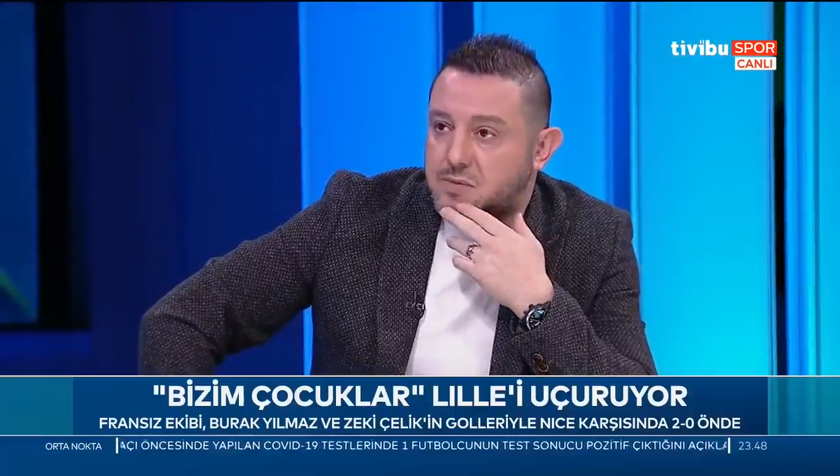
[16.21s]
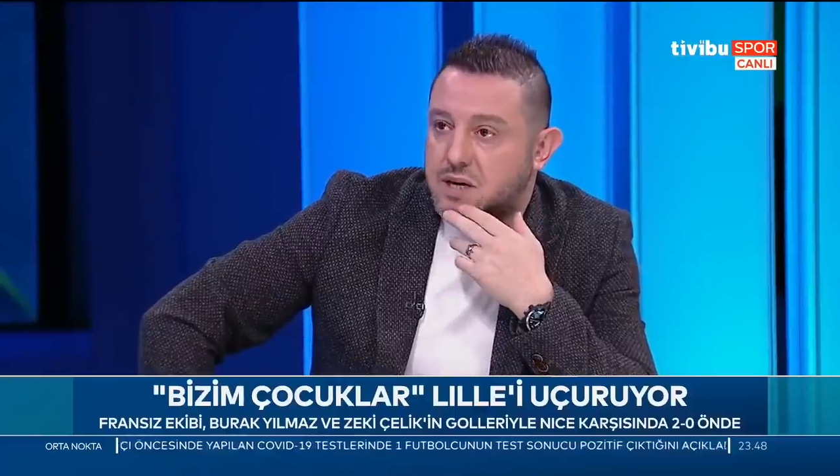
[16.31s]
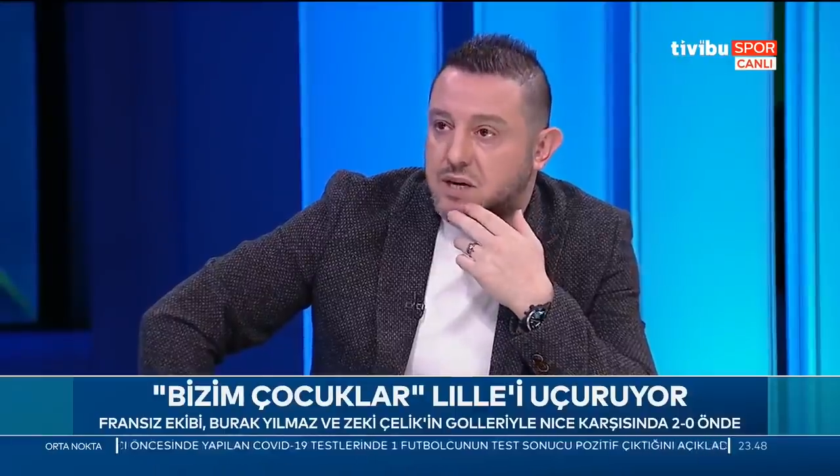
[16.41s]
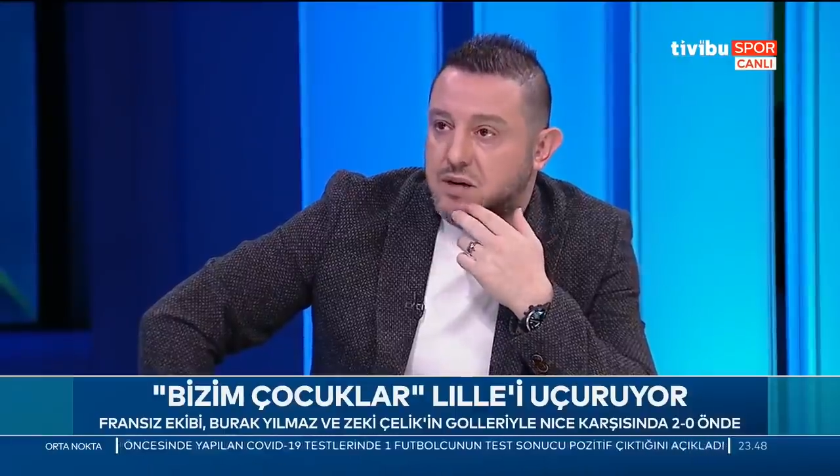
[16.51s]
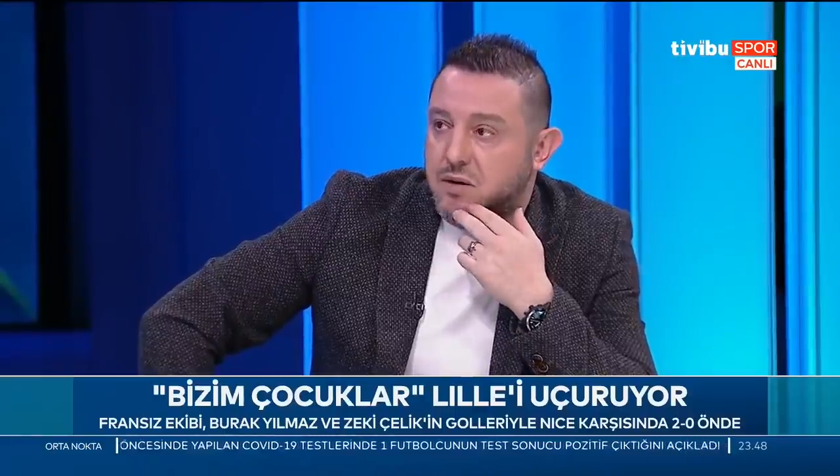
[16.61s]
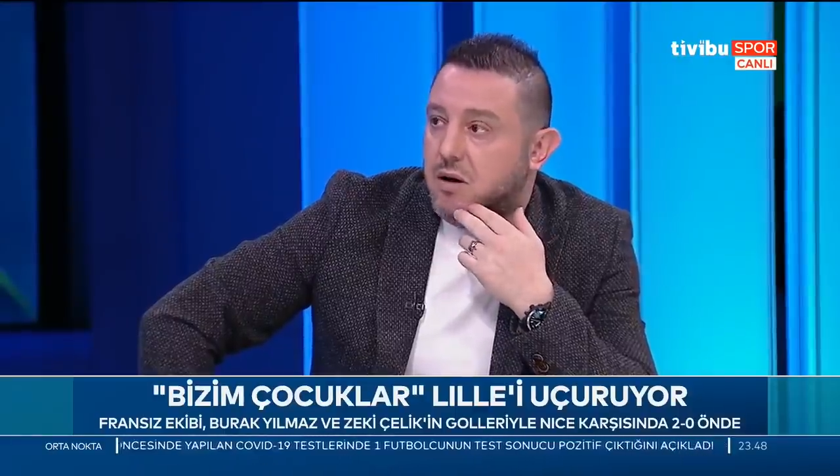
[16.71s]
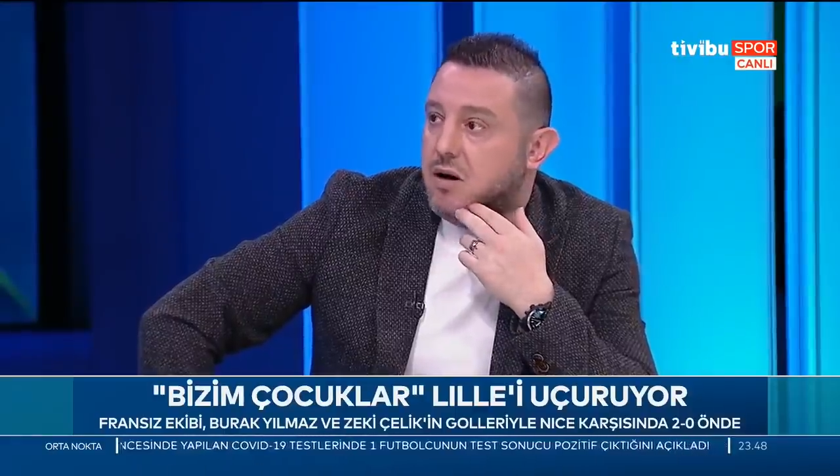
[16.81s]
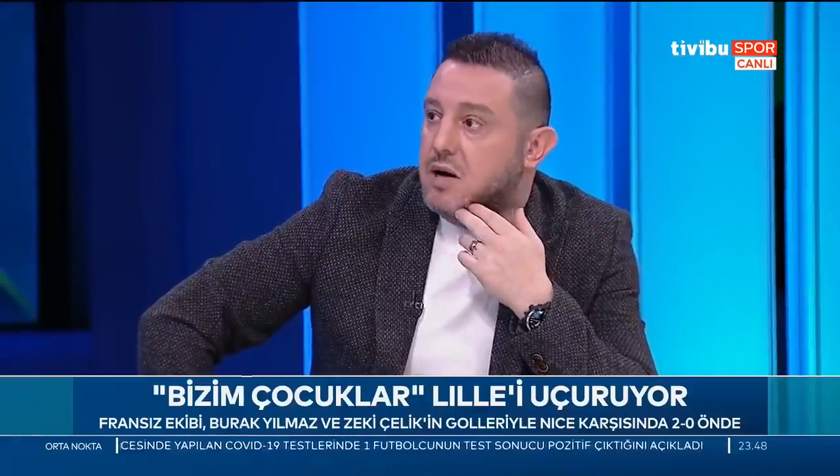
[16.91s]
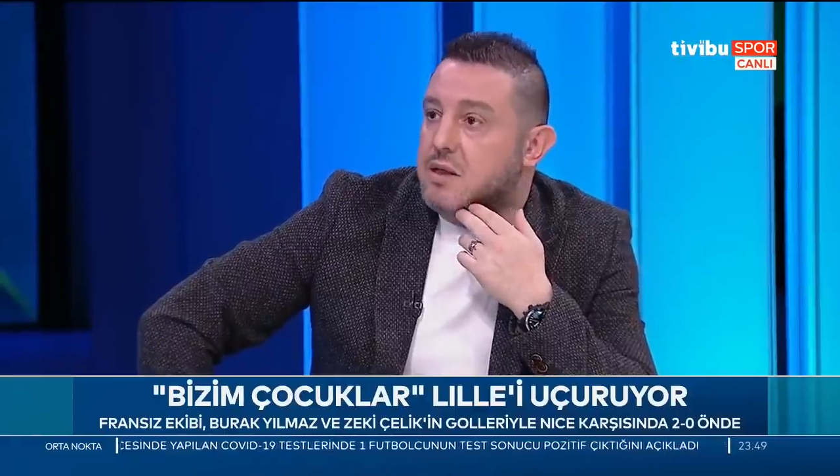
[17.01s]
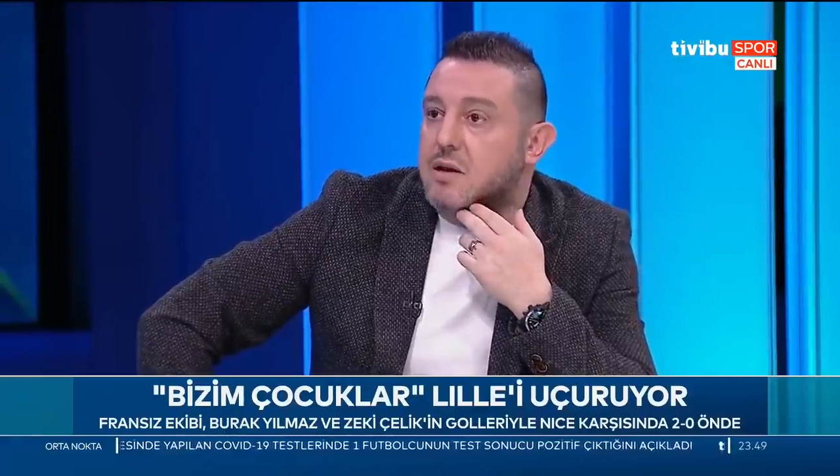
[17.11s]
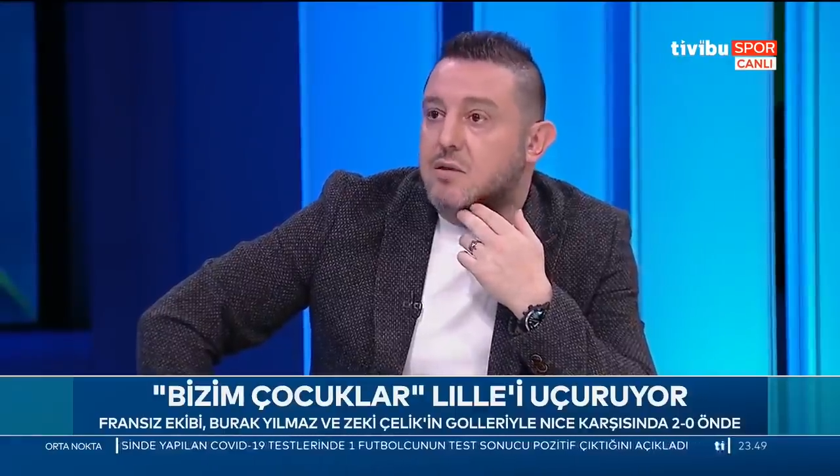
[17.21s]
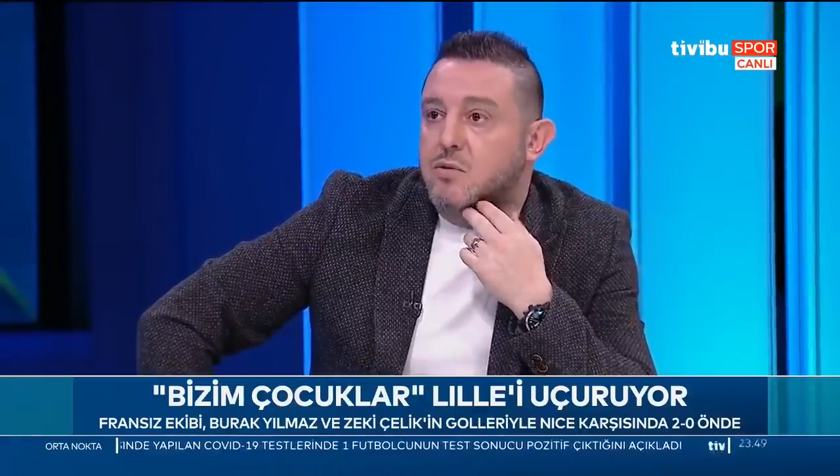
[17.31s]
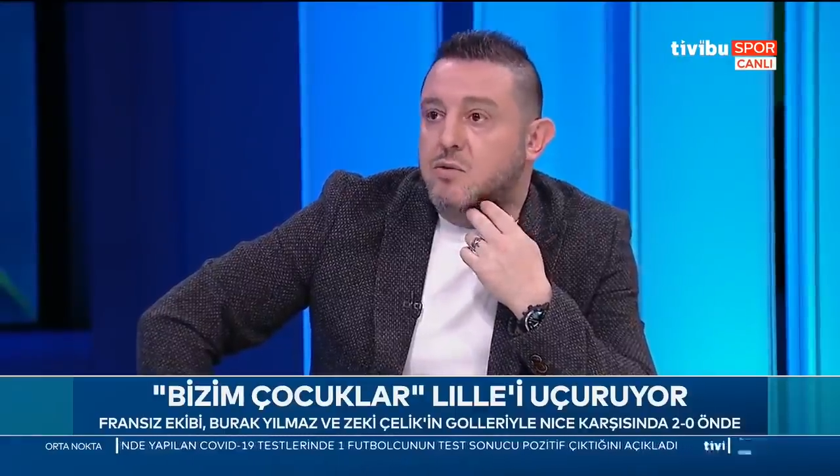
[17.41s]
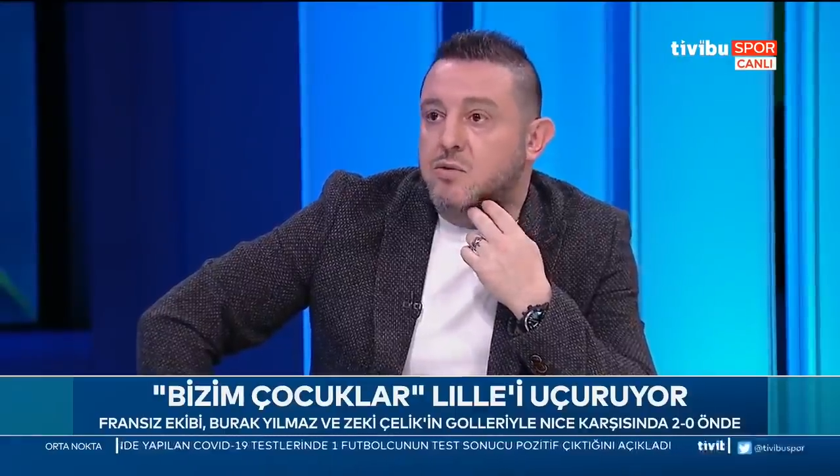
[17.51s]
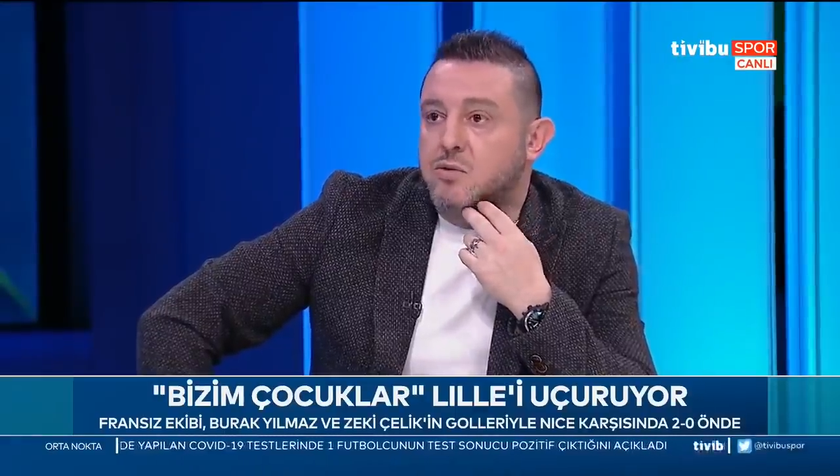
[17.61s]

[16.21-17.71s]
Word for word: yani. Lille Hakikaten gurur